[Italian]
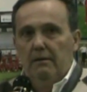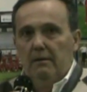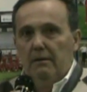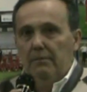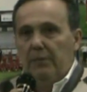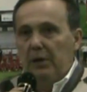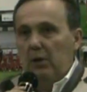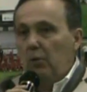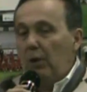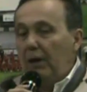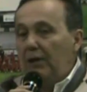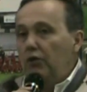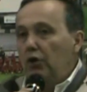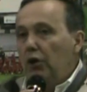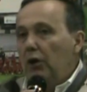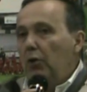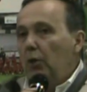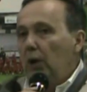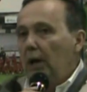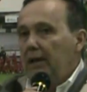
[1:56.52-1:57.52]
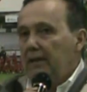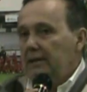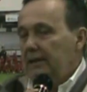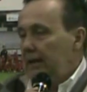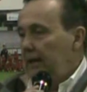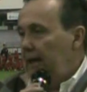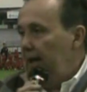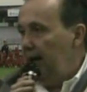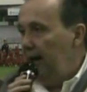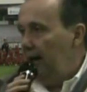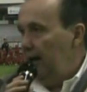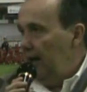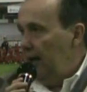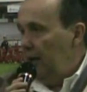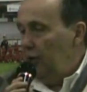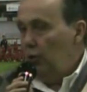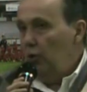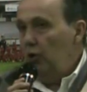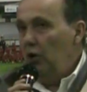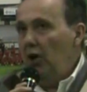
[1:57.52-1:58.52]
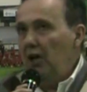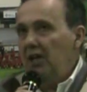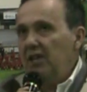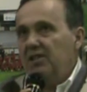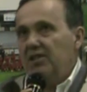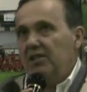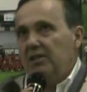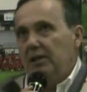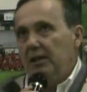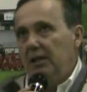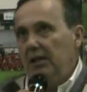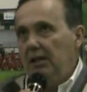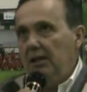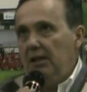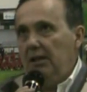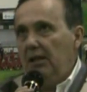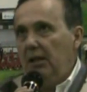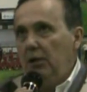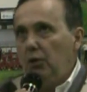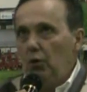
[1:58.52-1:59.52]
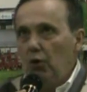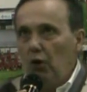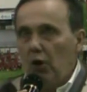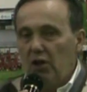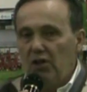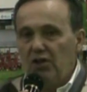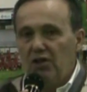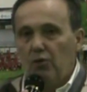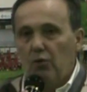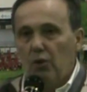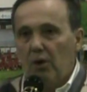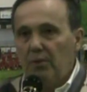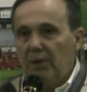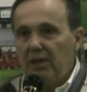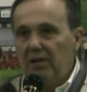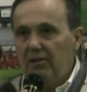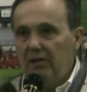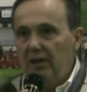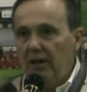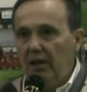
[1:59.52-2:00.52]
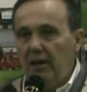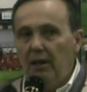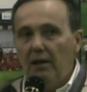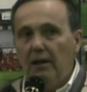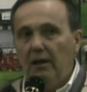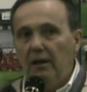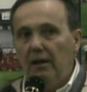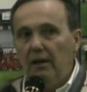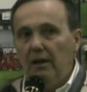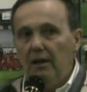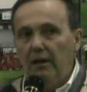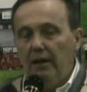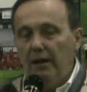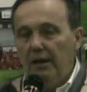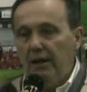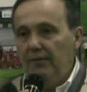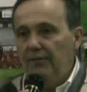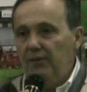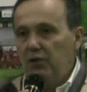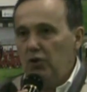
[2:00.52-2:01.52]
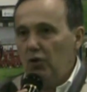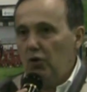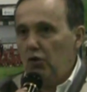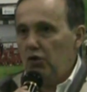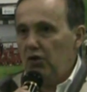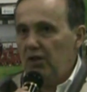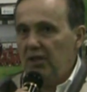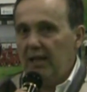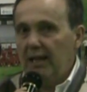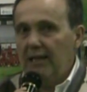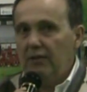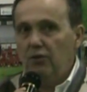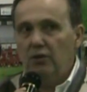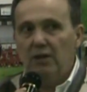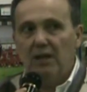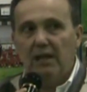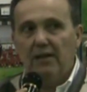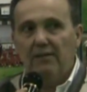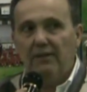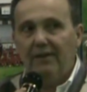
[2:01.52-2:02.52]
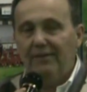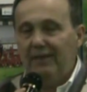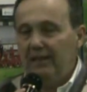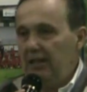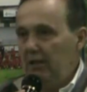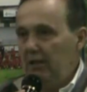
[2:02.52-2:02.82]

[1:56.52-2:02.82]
Per quanto riguarda la Juniores, eh, la Juniores sicuramente, eh, visto e considerato che arrivava da